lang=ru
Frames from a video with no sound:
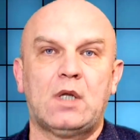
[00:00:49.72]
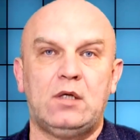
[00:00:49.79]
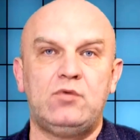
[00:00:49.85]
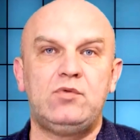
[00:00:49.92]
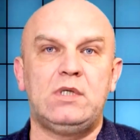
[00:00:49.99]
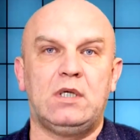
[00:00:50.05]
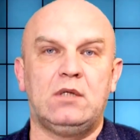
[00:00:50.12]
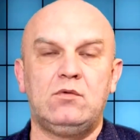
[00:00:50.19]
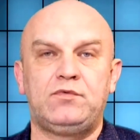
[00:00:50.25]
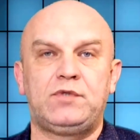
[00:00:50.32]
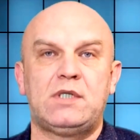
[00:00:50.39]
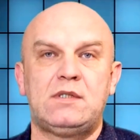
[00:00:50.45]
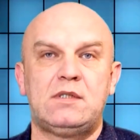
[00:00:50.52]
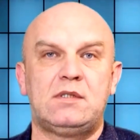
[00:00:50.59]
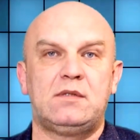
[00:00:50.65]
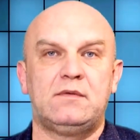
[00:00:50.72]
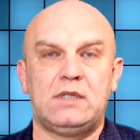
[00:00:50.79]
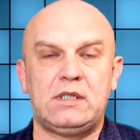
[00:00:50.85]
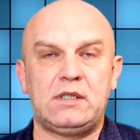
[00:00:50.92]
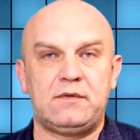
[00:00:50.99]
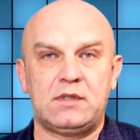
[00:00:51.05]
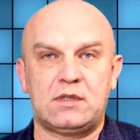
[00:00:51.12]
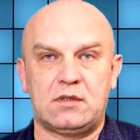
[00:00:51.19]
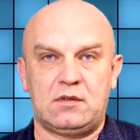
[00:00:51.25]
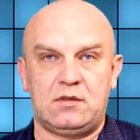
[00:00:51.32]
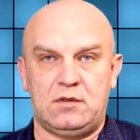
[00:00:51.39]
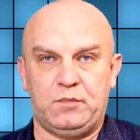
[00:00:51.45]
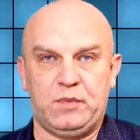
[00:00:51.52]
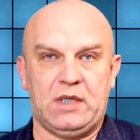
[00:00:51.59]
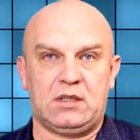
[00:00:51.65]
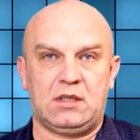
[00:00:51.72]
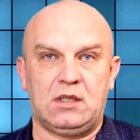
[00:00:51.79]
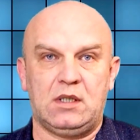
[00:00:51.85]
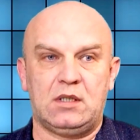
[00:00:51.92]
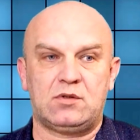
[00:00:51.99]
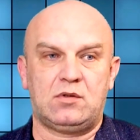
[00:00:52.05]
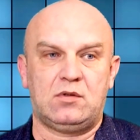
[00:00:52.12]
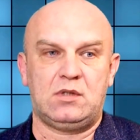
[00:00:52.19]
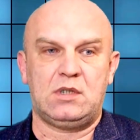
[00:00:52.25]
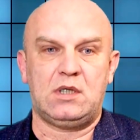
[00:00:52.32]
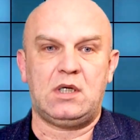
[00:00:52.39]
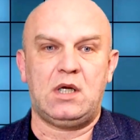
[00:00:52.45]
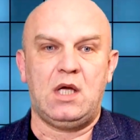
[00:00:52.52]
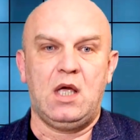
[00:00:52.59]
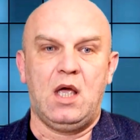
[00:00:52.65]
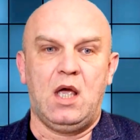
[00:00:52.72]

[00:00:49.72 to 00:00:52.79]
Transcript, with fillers: людей, ну, в частности, Валерия Викторовича Пякина, что я